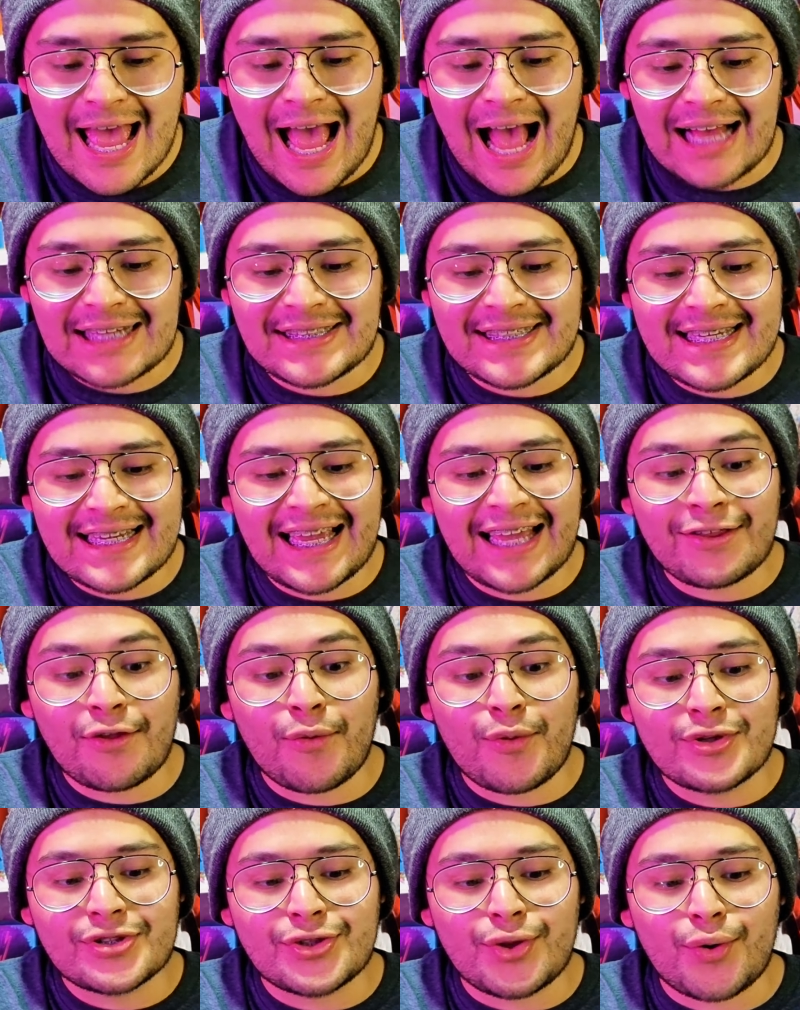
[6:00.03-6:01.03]
Así que no
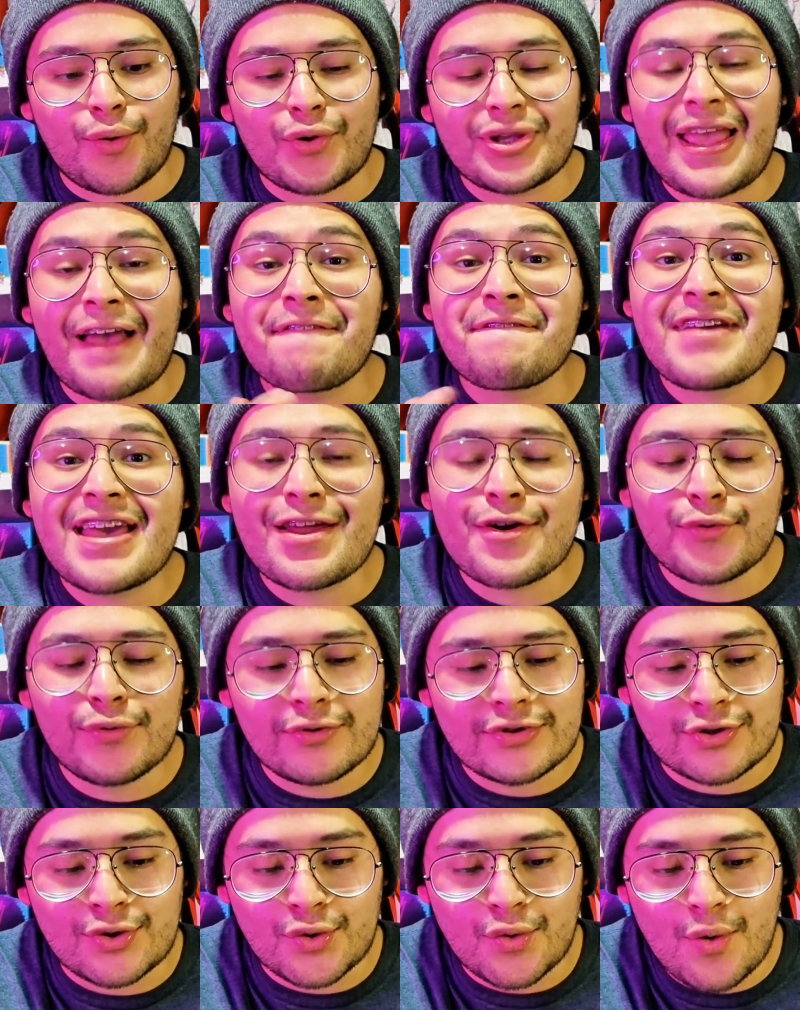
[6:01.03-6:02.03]
nos tocó llavero,
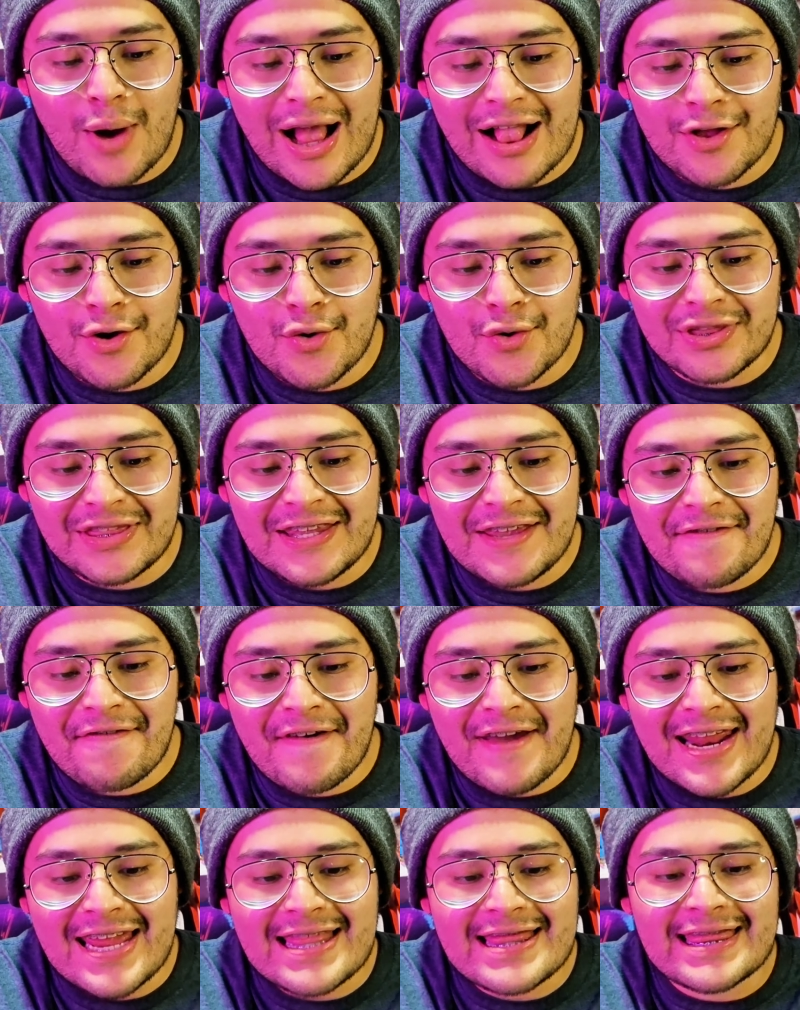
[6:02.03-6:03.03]
nos tocó algo
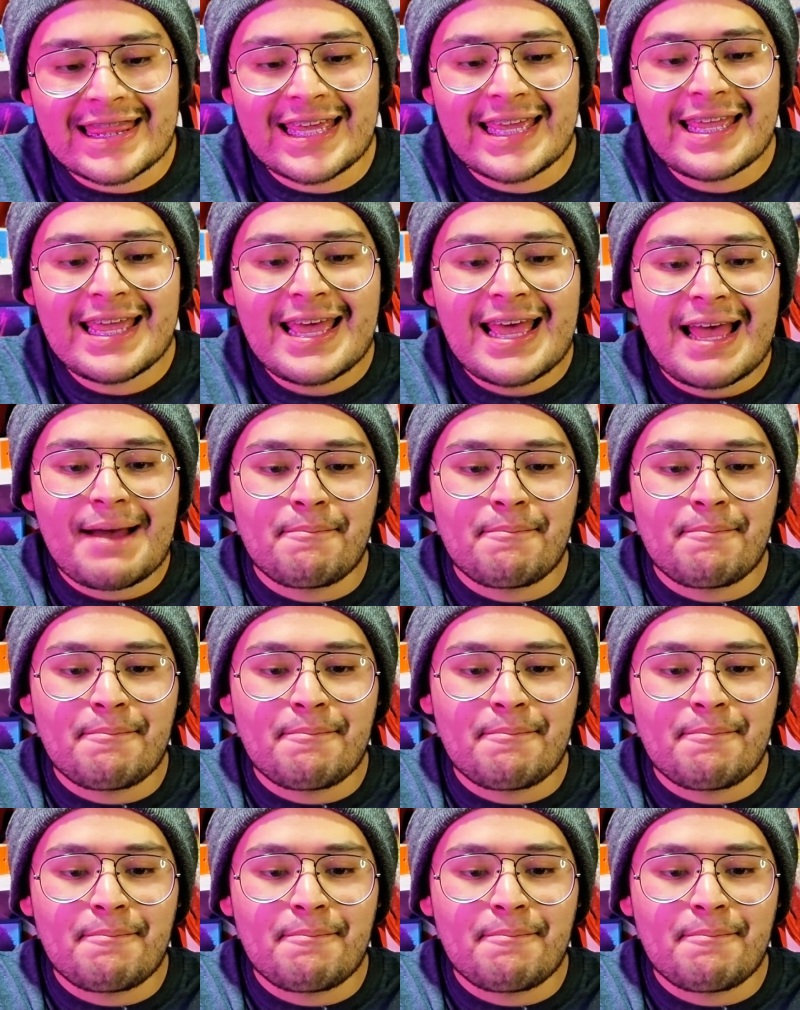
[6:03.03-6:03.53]
diferente.